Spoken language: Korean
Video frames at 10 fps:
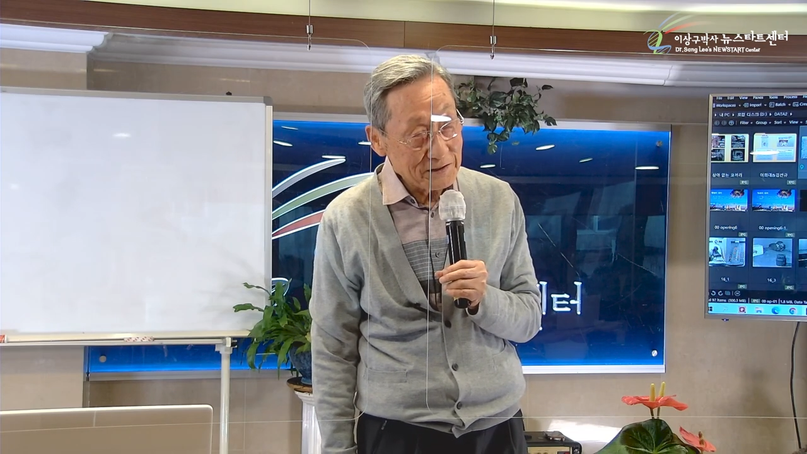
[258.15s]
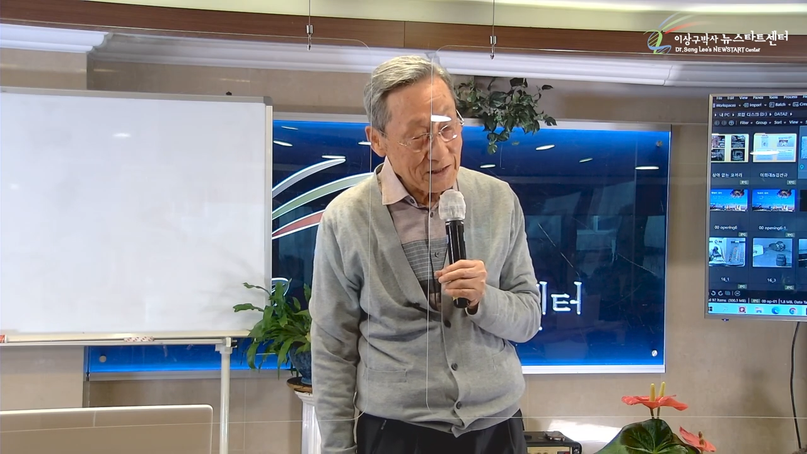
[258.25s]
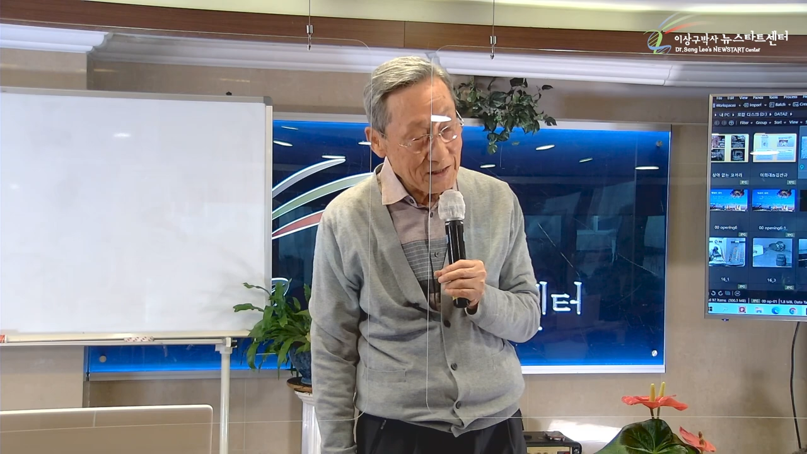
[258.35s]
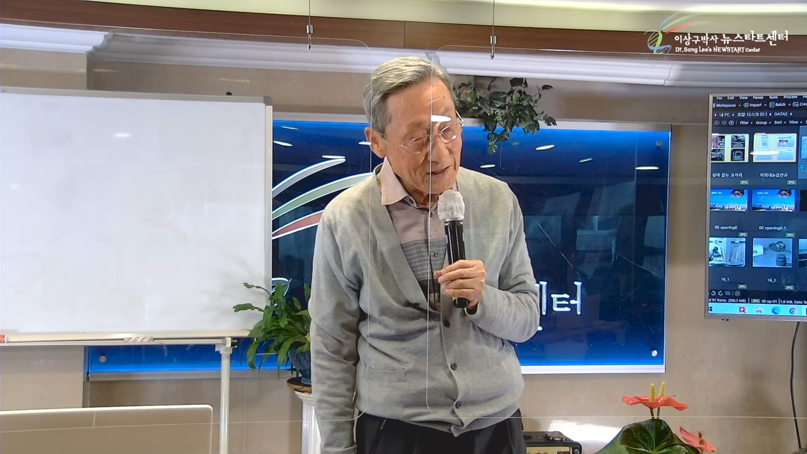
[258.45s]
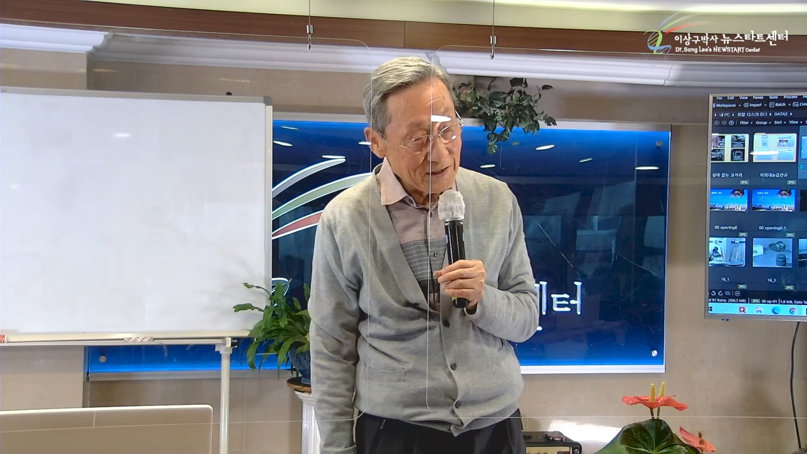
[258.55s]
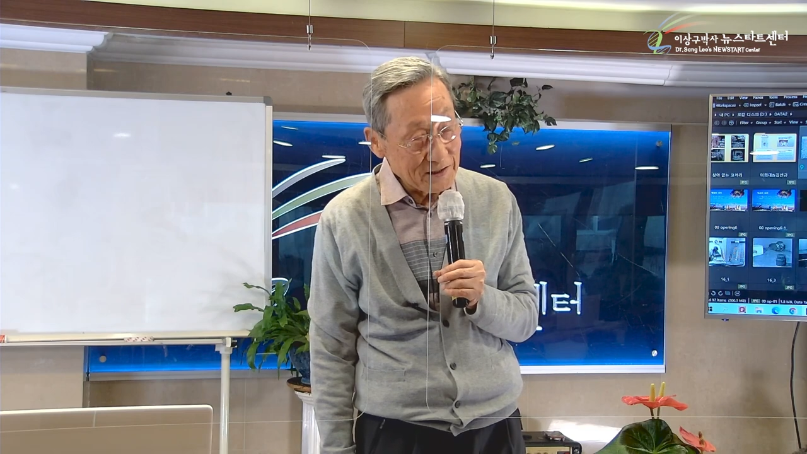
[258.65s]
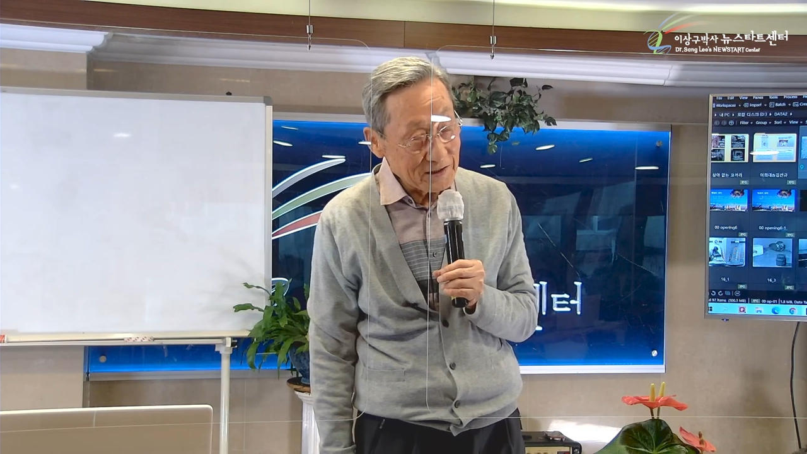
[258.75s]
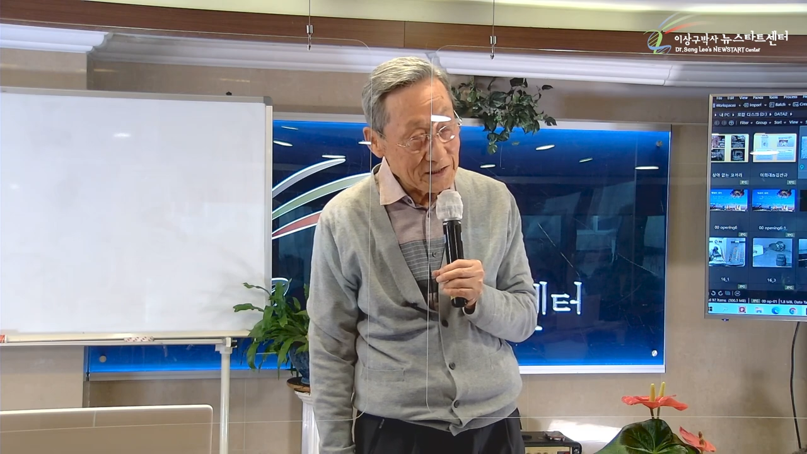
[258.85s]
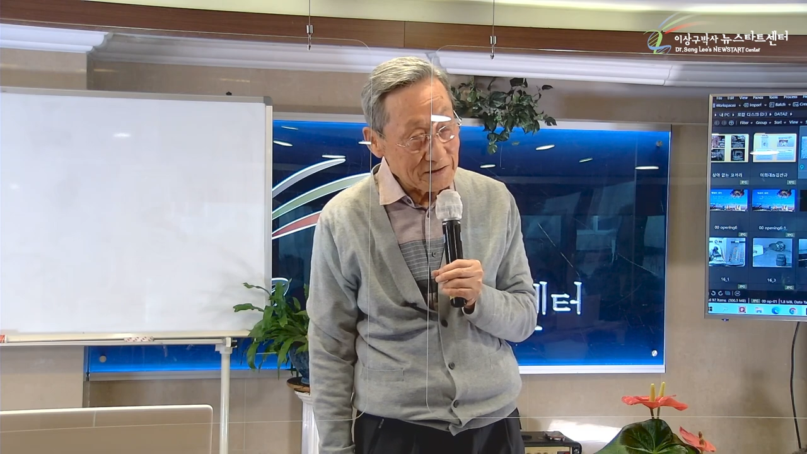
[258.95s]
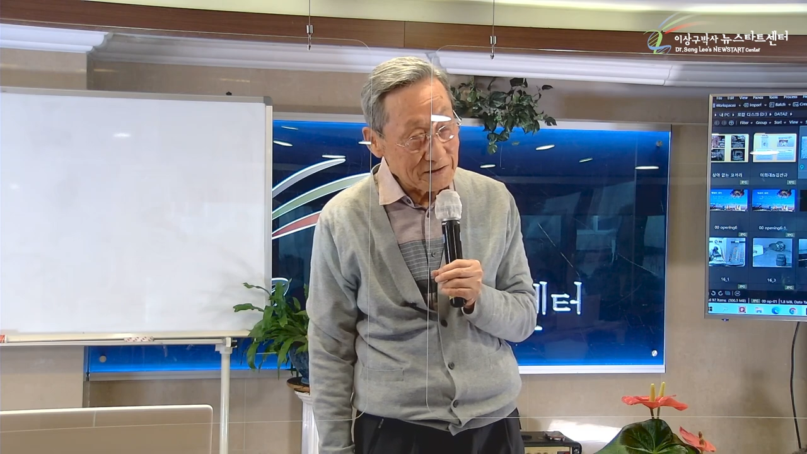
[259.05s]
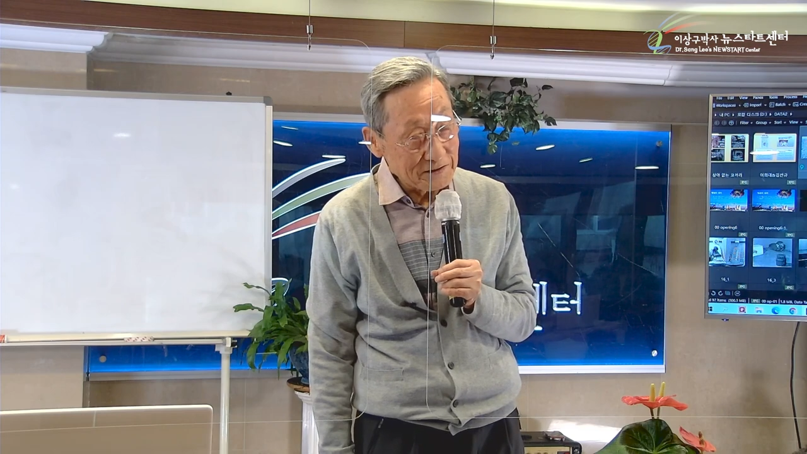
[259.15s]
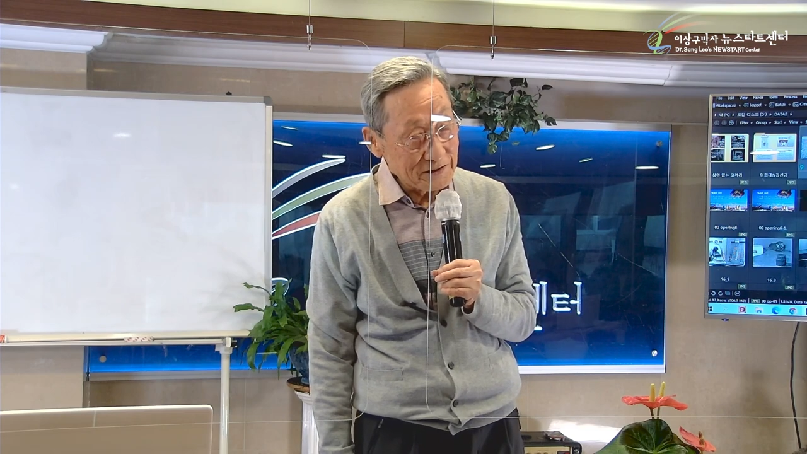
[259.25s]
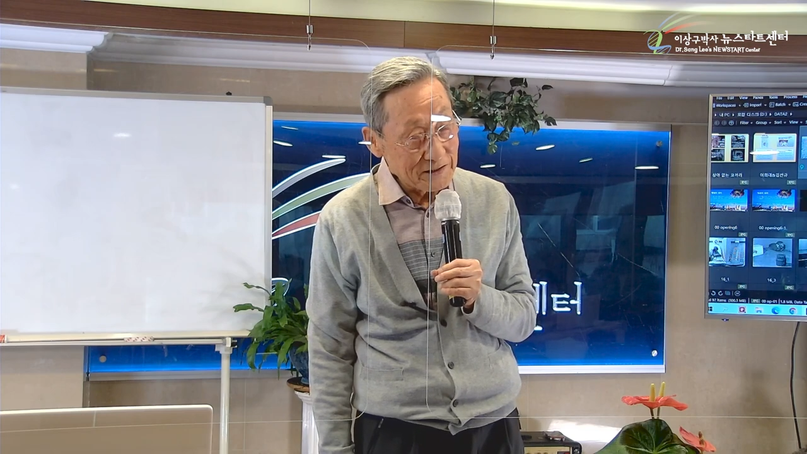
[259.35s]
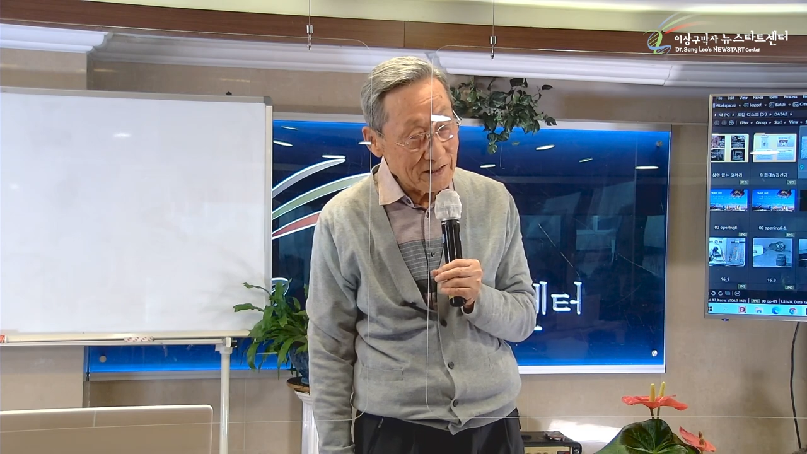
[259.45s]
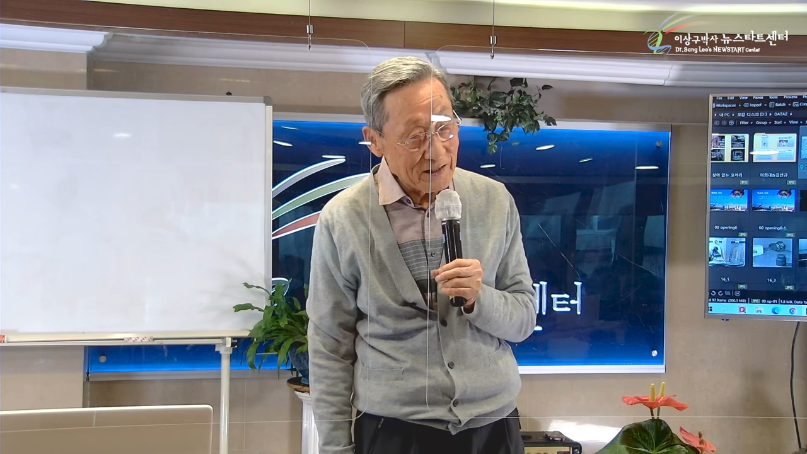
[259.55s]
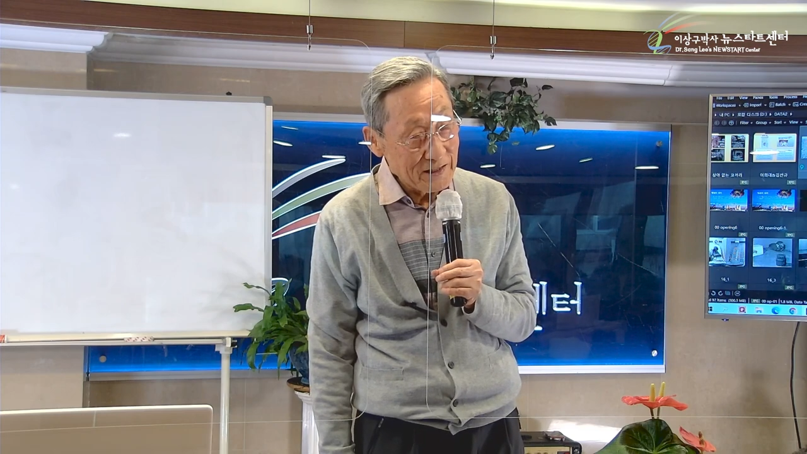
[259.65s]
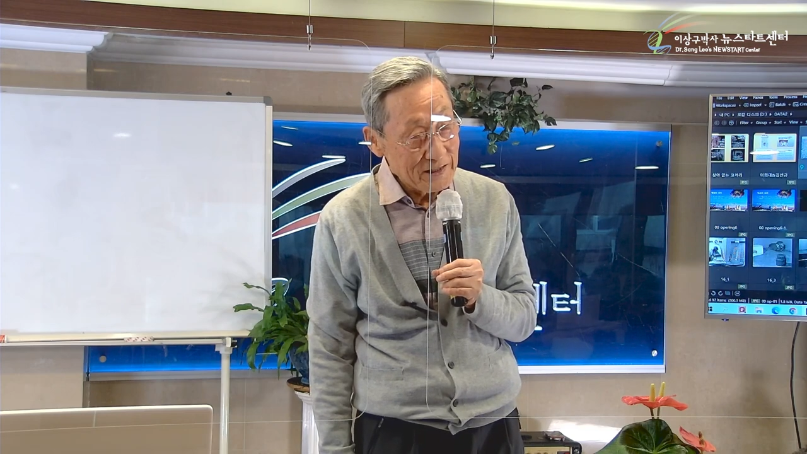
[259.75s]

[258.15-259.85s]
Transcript: 탁 깨달으니까,